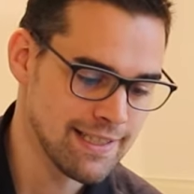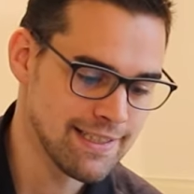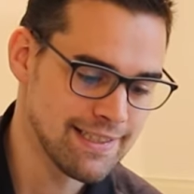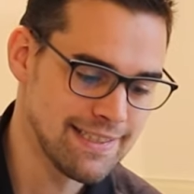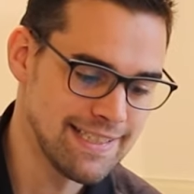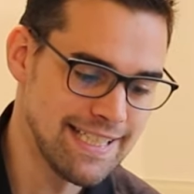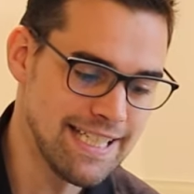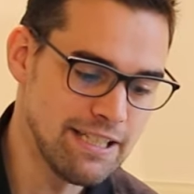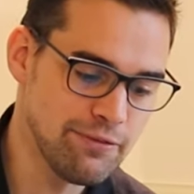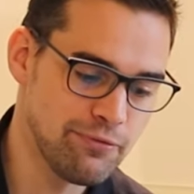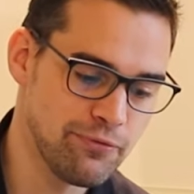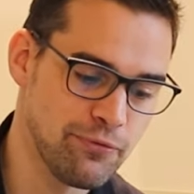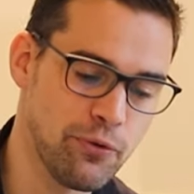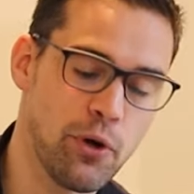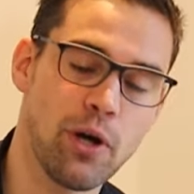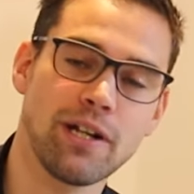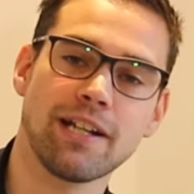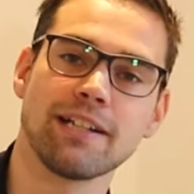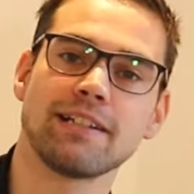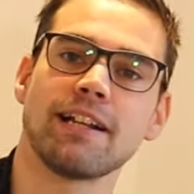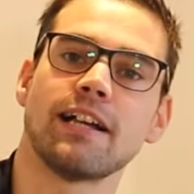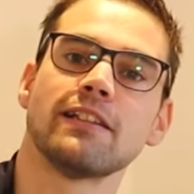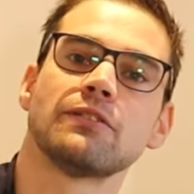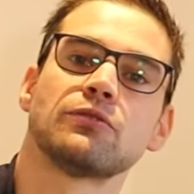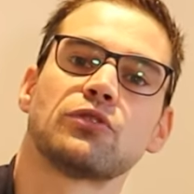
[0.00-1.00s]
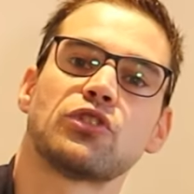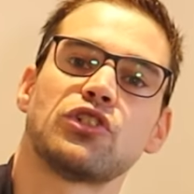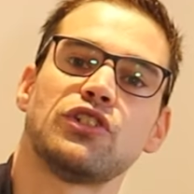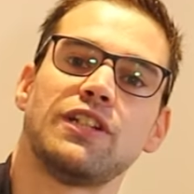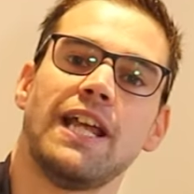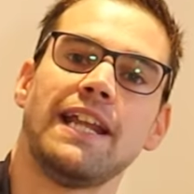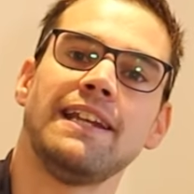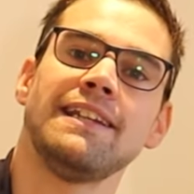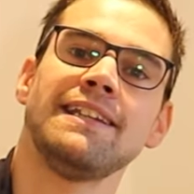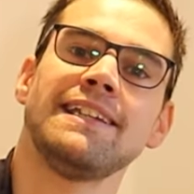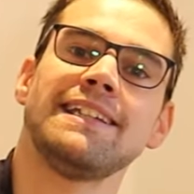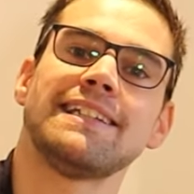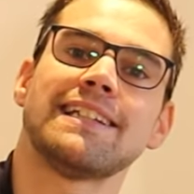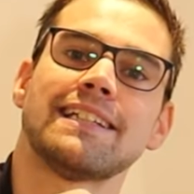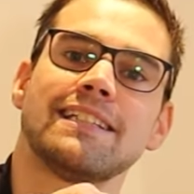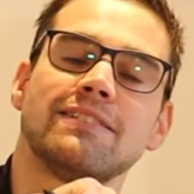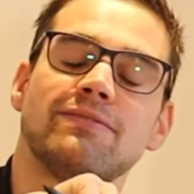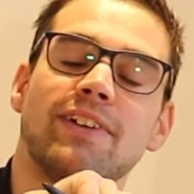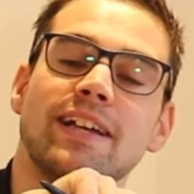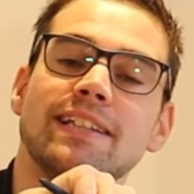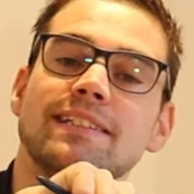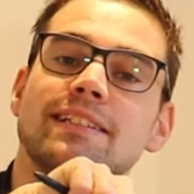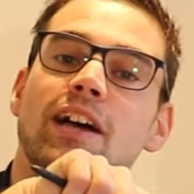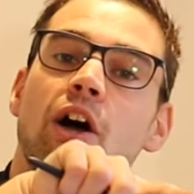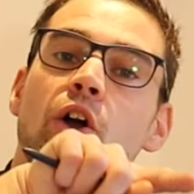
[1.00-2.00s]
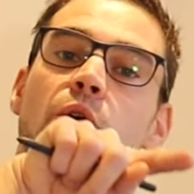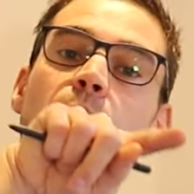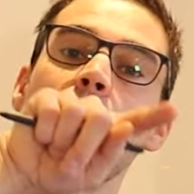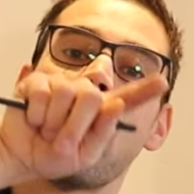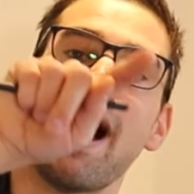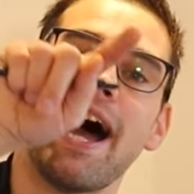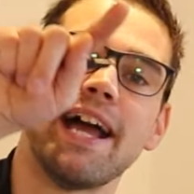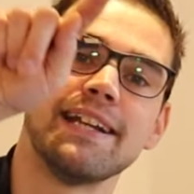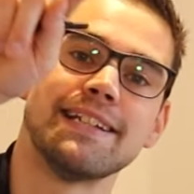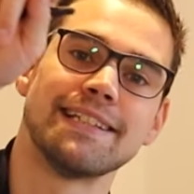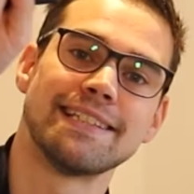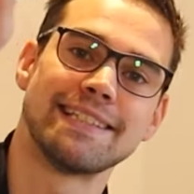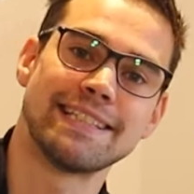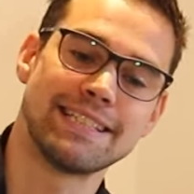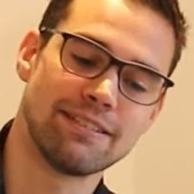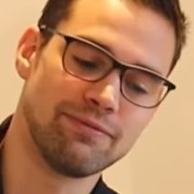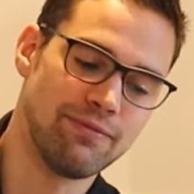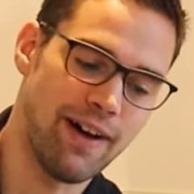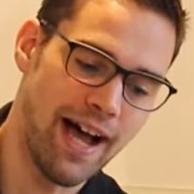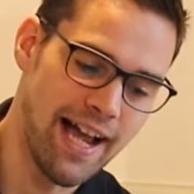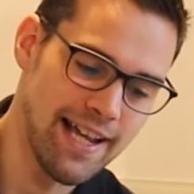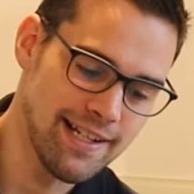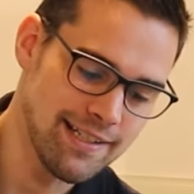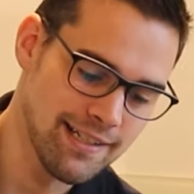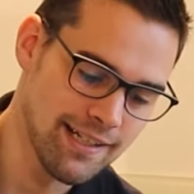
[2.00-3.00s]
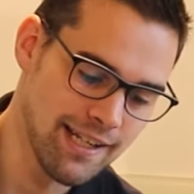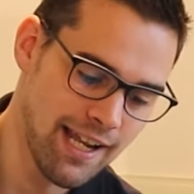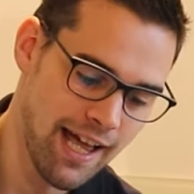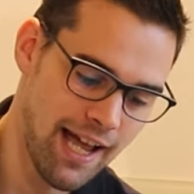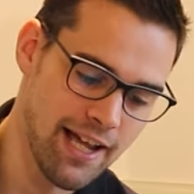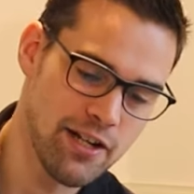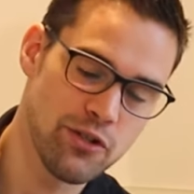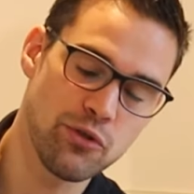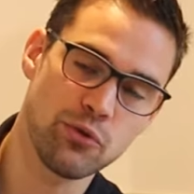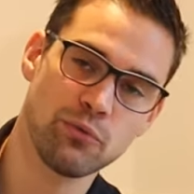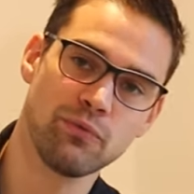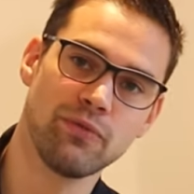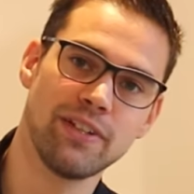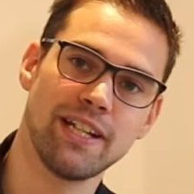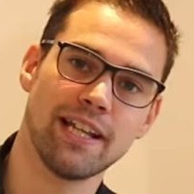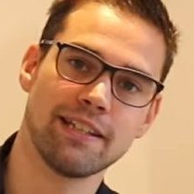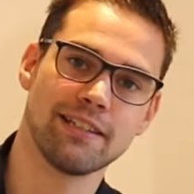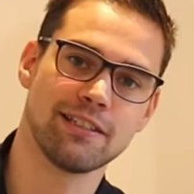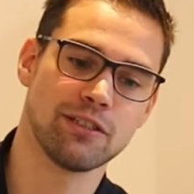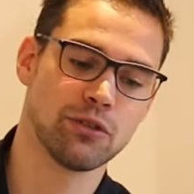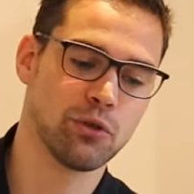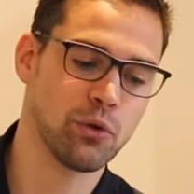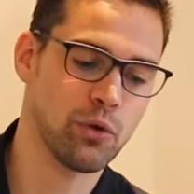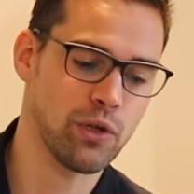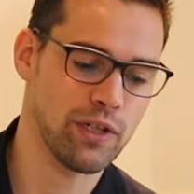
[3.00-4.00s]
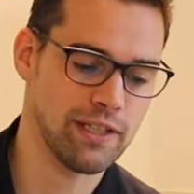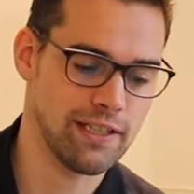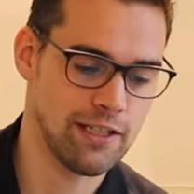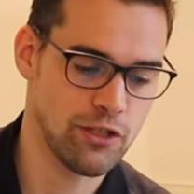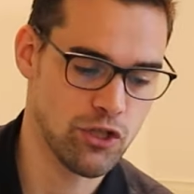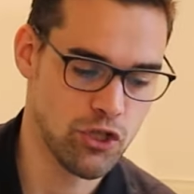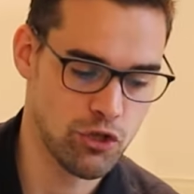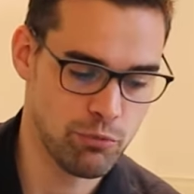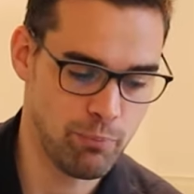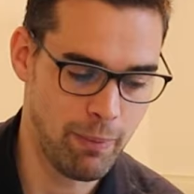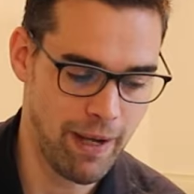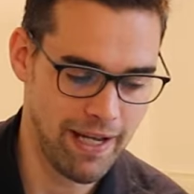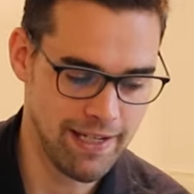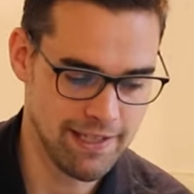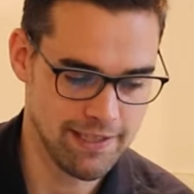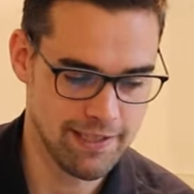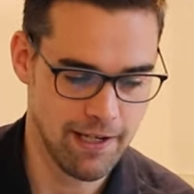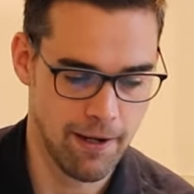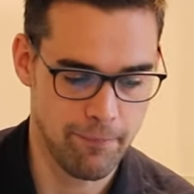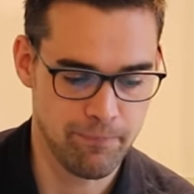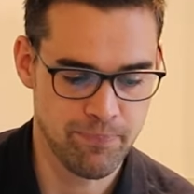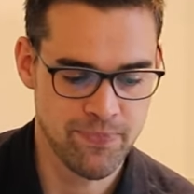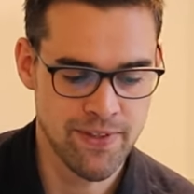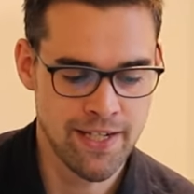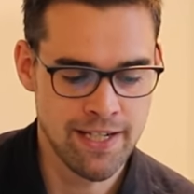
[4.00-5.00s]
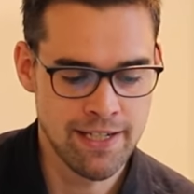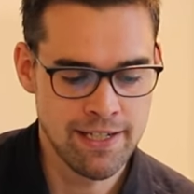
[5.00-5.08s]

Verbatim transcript: Die fördert also ständig das Wasser über eine zweite Leitung wieder zurück in den Speicher.